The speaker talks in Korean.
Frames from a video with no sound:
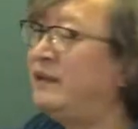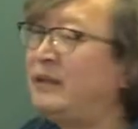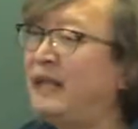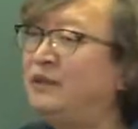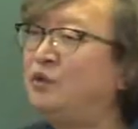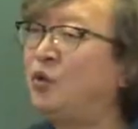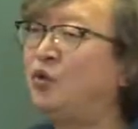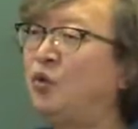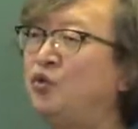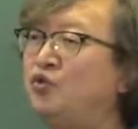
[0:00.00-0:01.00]

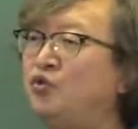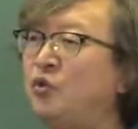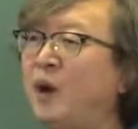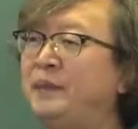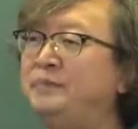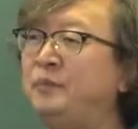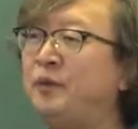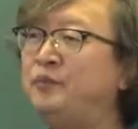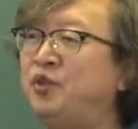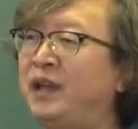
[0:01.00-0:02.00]
단독으로 유효한
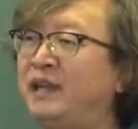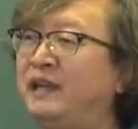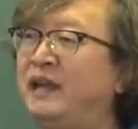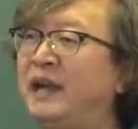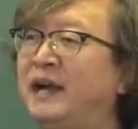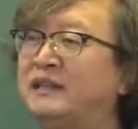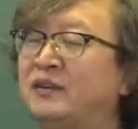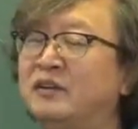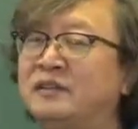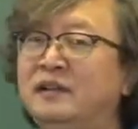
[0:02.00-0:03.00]
법률행위를 행하는
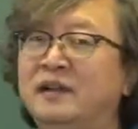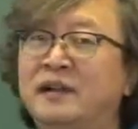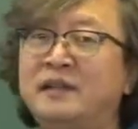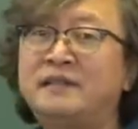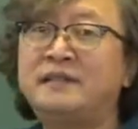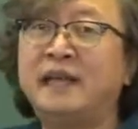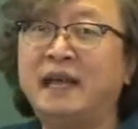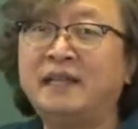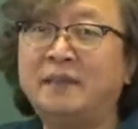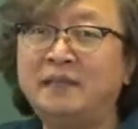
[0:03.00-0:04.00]
것을
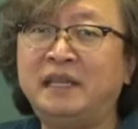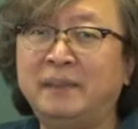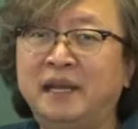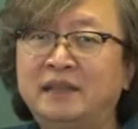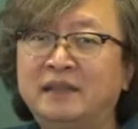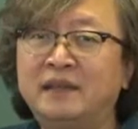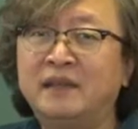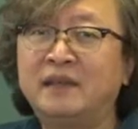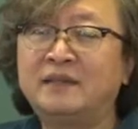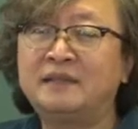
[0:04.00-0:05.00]
제한합니다만
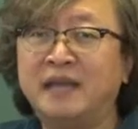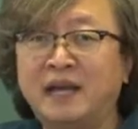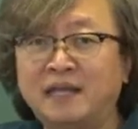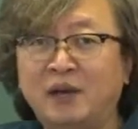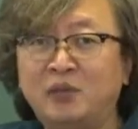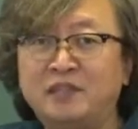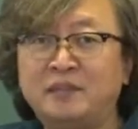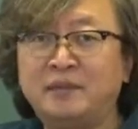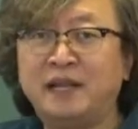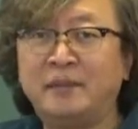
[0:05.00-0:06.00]
제한하고
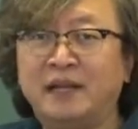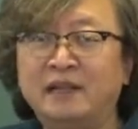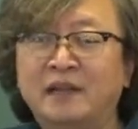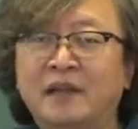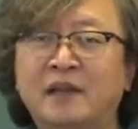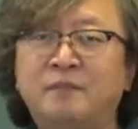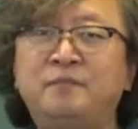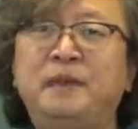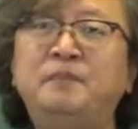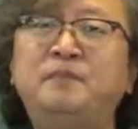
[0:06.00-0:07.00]
있습니다만
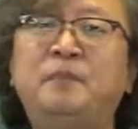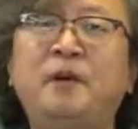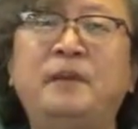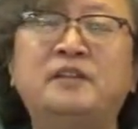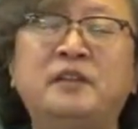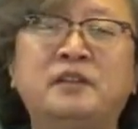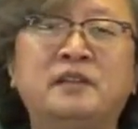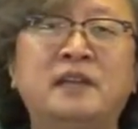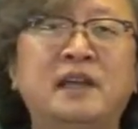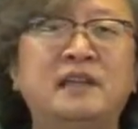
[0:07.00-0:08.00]

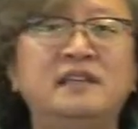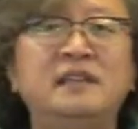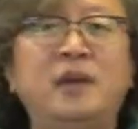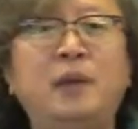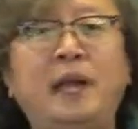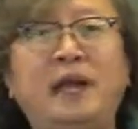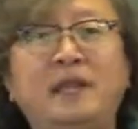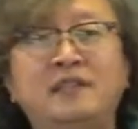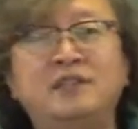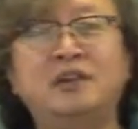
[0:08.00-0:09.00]
민법에서는 예외가
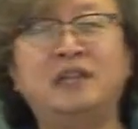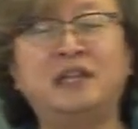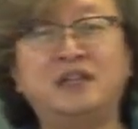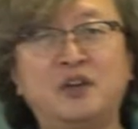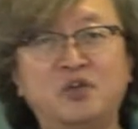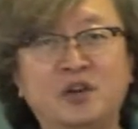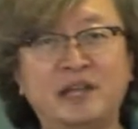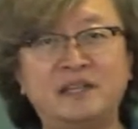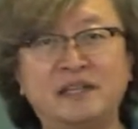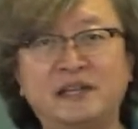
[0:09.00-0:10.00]
인정되는 경우가
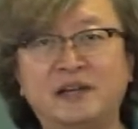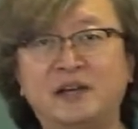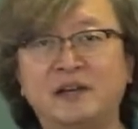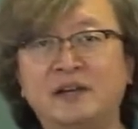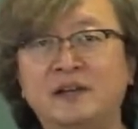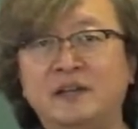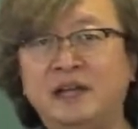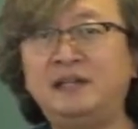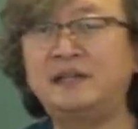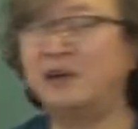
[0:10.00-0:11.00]
있잖아요.
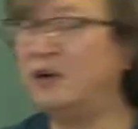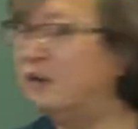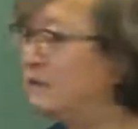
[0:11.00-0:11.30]
예를 들어